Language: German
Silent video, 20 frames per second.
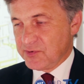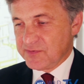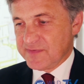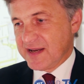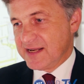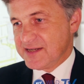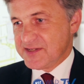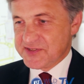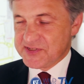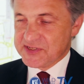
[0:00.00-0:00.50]
Und
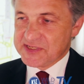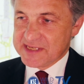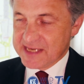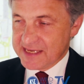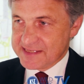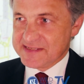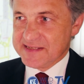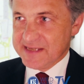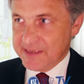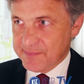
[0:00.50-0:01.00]
weil die sich
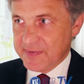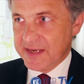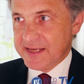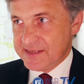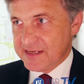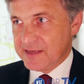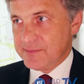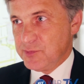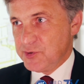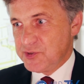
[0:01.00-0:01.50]
jetzt eben
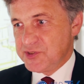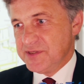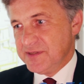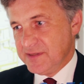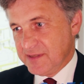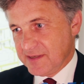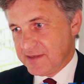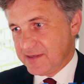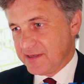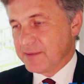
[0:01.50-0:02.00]
ändern
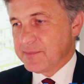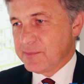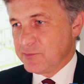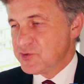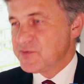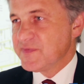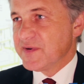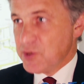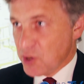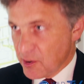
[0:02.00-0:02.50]
müssen, äh,
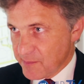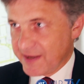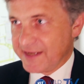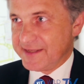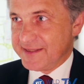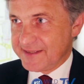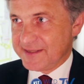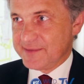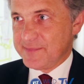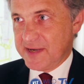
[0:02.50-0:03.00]
müssen wir nochmal in
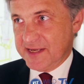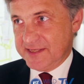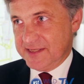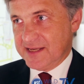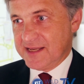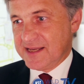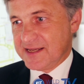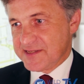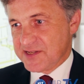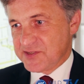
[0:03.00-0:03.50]
den
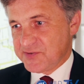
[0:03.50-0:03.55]
Gemeinderat.